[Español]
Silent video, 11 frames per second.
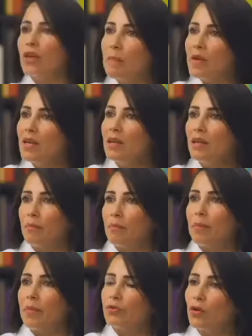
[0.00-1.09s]
6.000
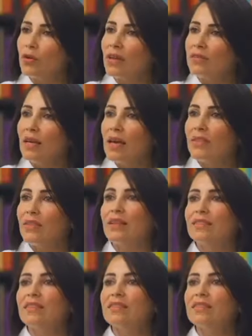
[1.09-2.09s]
personas del